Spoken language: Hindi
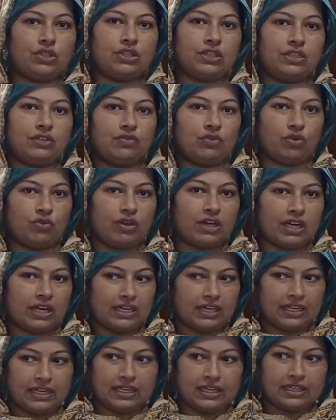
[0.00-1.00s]
नहीं होती थी वो
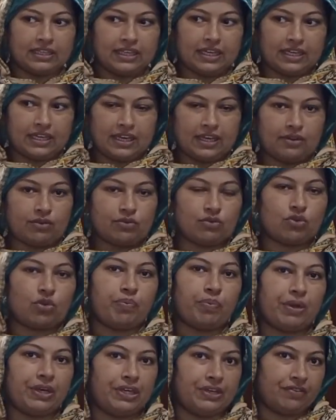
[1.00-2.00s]
वाला लेके देके
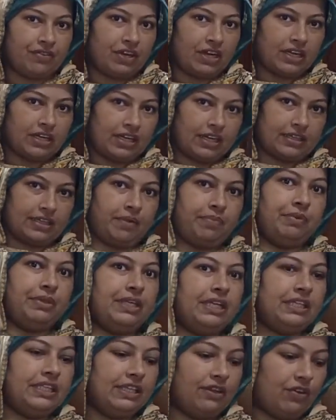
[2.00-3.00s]
उनको पेंट वगैरह करके
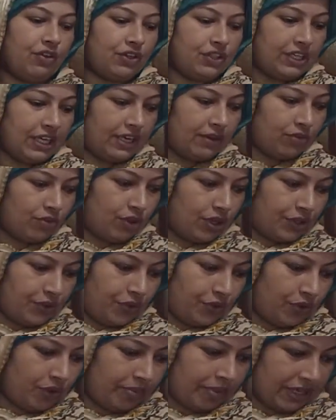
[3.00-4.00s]
पीड़े दिए ये उन्होंने
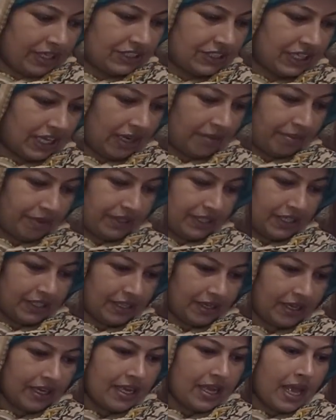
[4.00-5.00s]
दो हमारी चार
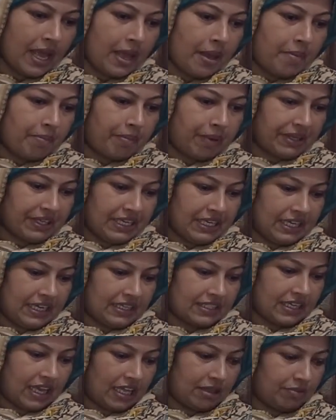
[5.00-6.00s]
चारपाइयाँ ये पट्टी
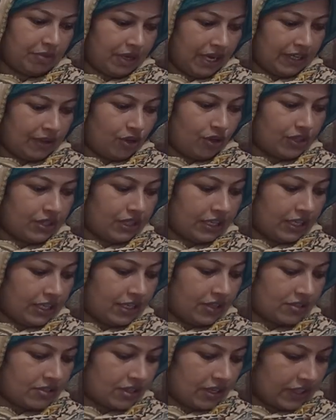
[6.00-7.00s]
के साथ बनाई और
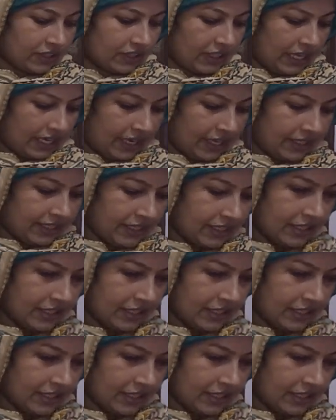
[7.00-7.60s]
इतनी सख्त है ना